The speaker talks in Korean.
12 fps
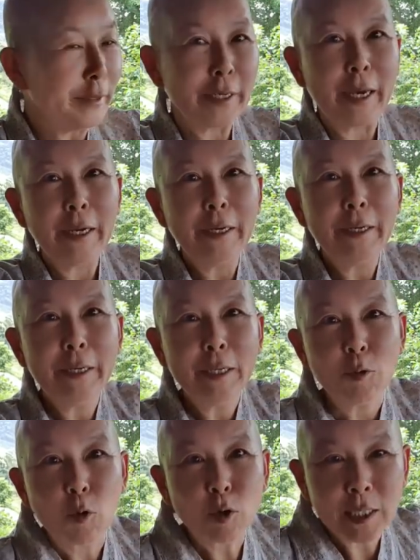이제
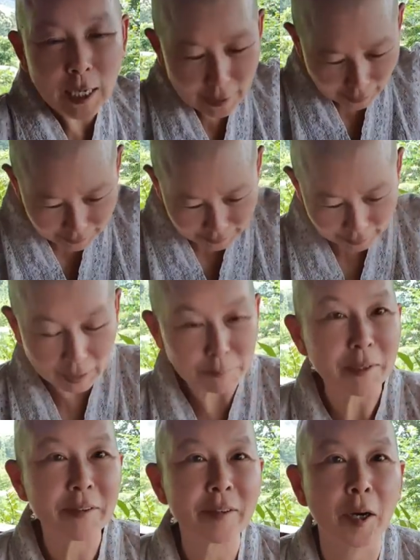녹차를 한잔
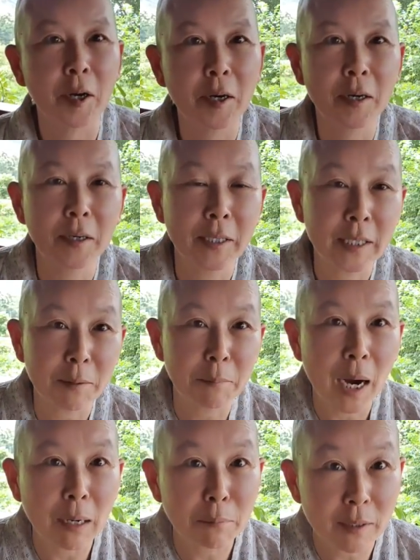하면서 이제
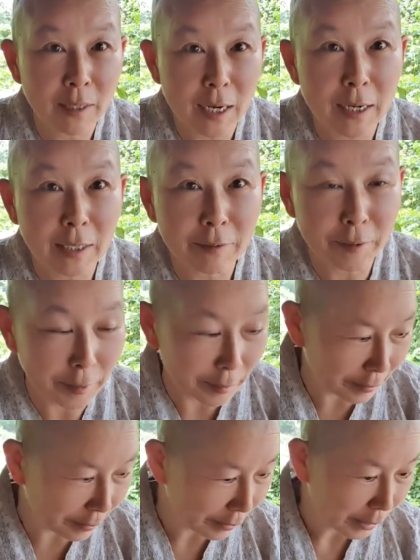마음을
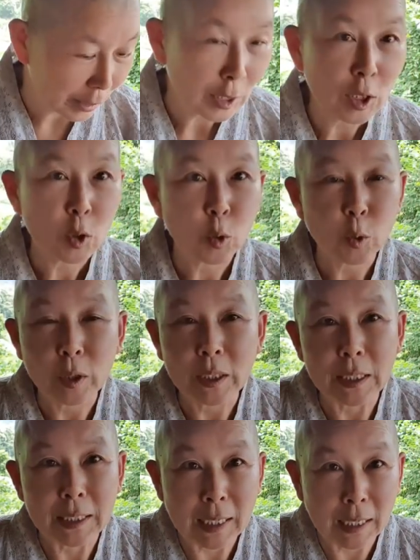달래서 또
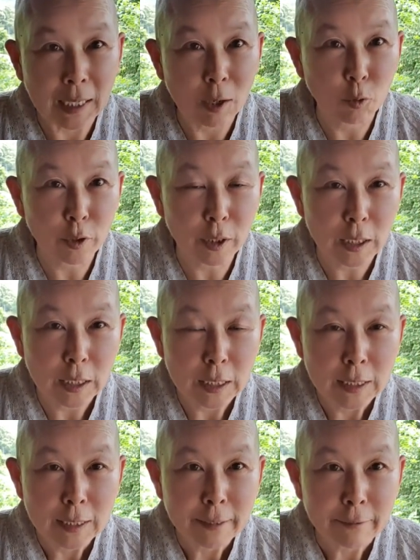이제 제가 오늘
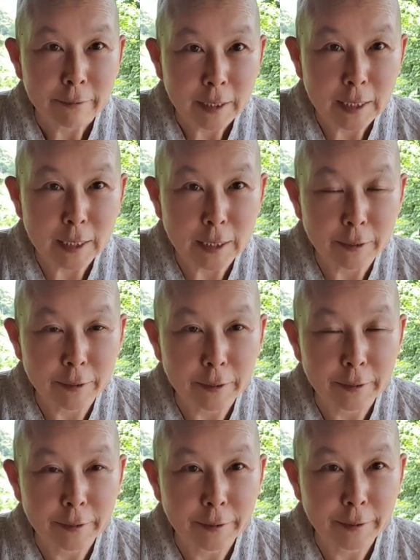그
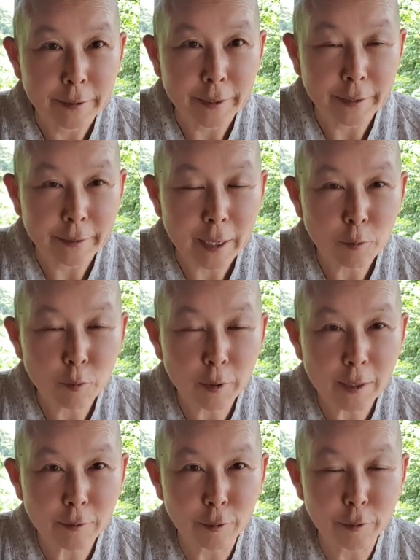길이를 이제
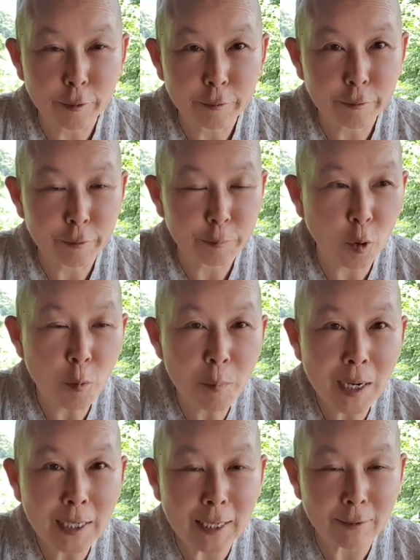탈곡해서 좀
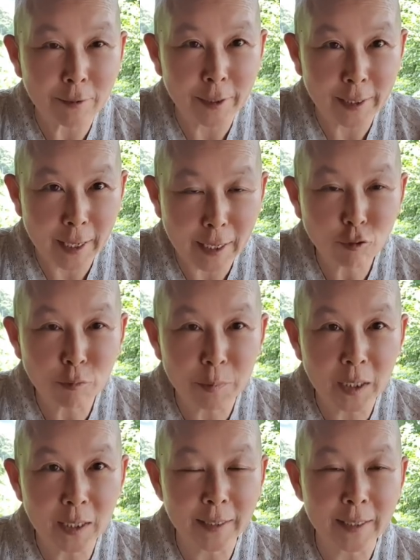콤바인해서 이렇게
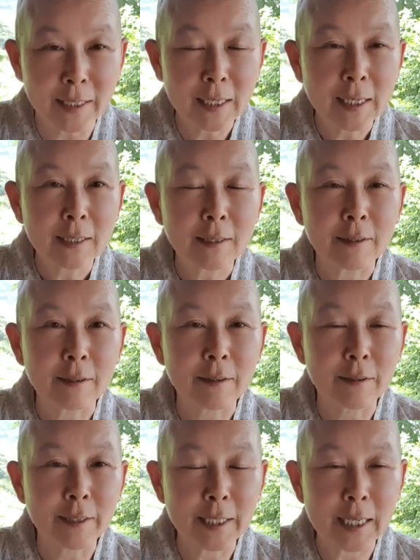해주면
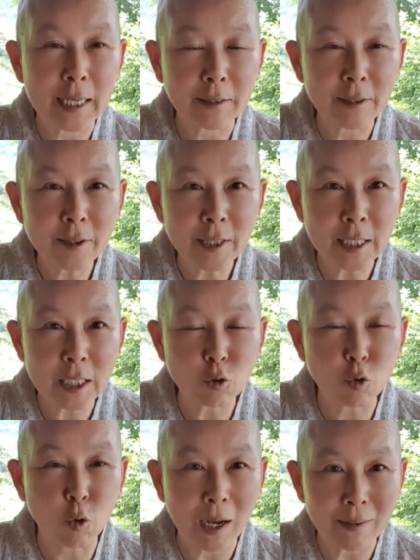그거를 제 트럭에
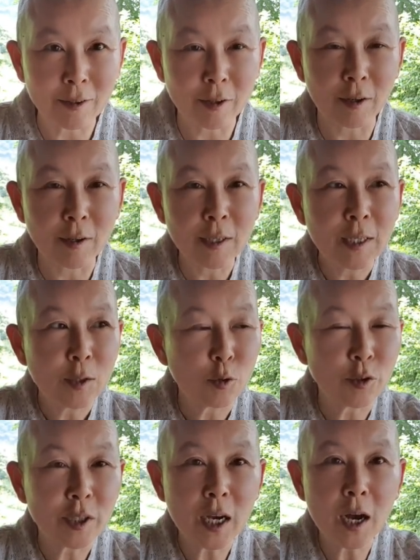싣고 와서
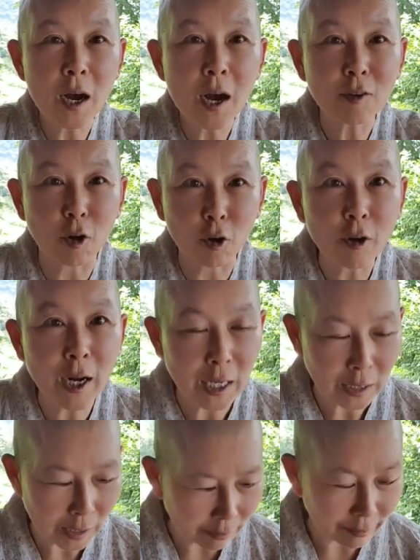또쫙
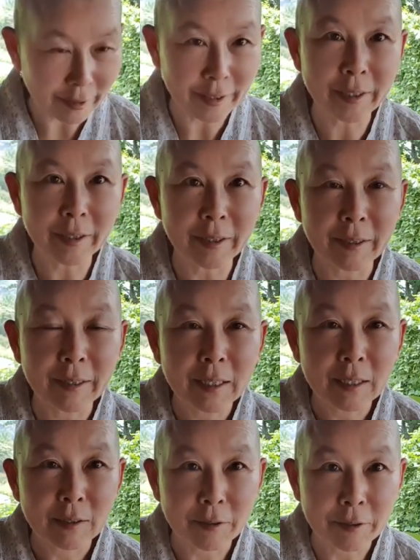널어놔야 되거든요.
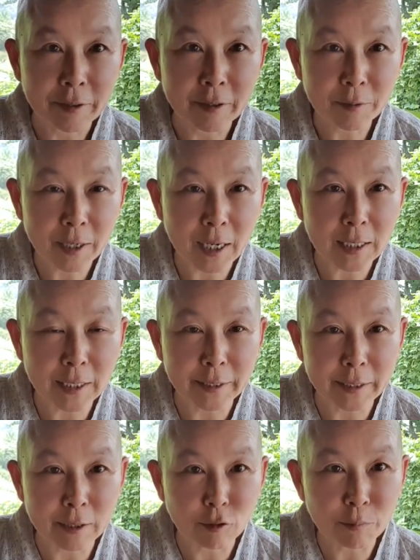그래서 그것까지
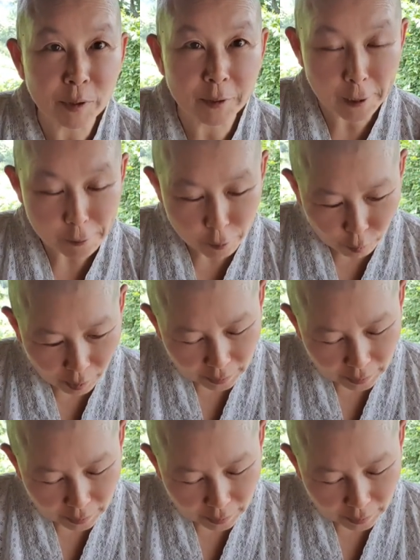이제 준비를 하려고